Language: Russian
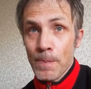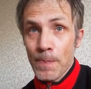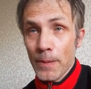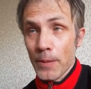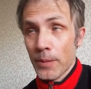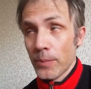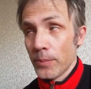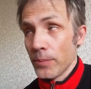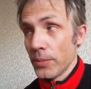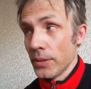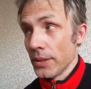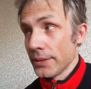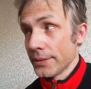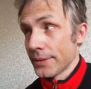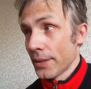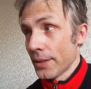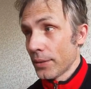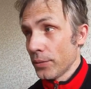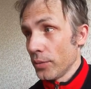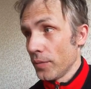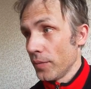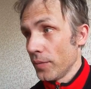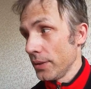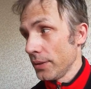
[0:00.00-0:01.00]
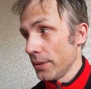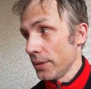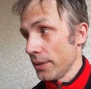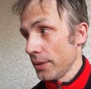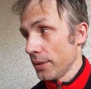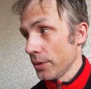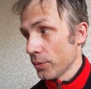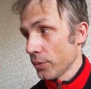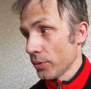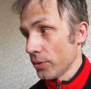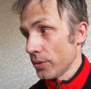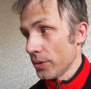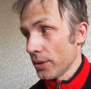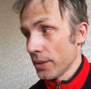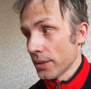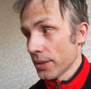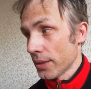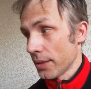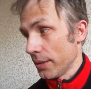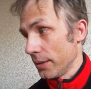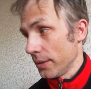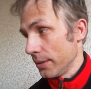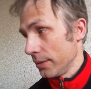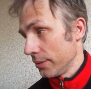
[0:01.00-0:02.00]
Он был остановлен и никто не
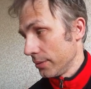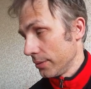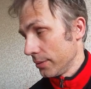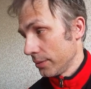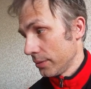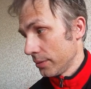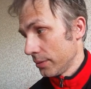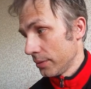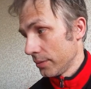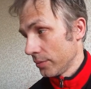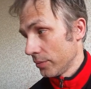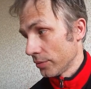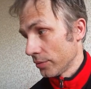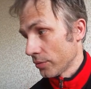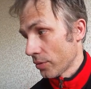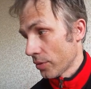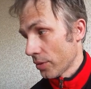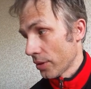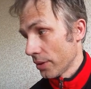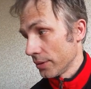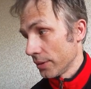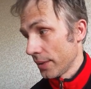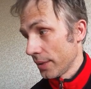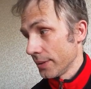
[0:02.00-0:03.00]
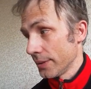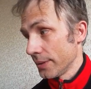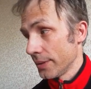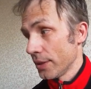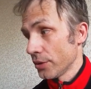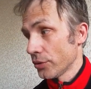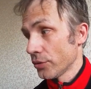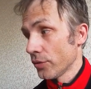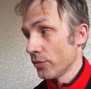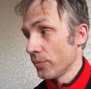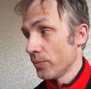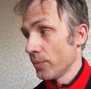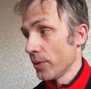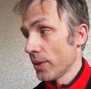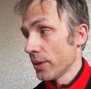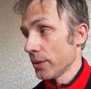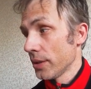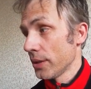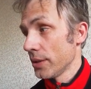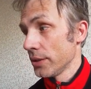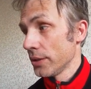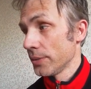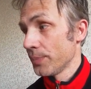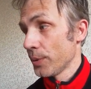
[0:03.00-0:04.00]
играл. Насколько я знаю. Я знаю, что он
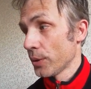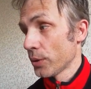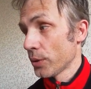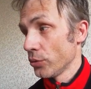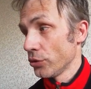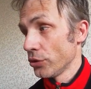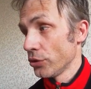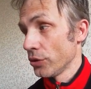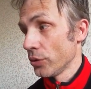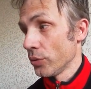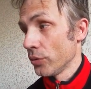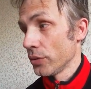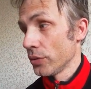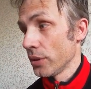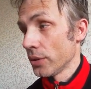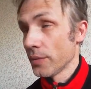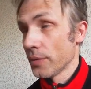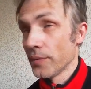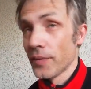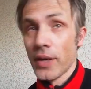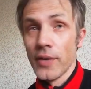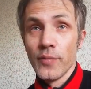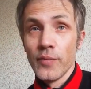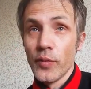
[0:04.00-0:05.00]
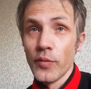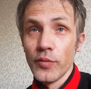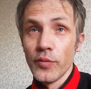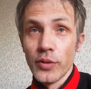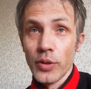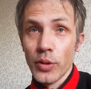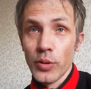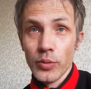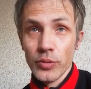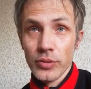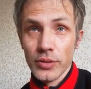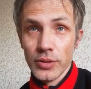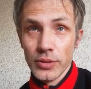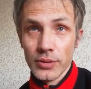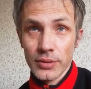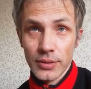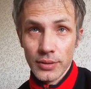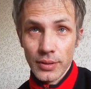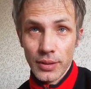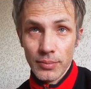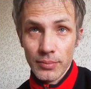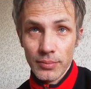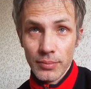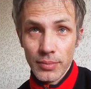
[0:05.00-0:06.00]
биатлонист Петружный, он где-то во Львове находится
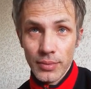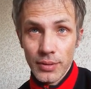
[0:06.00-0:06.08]
там.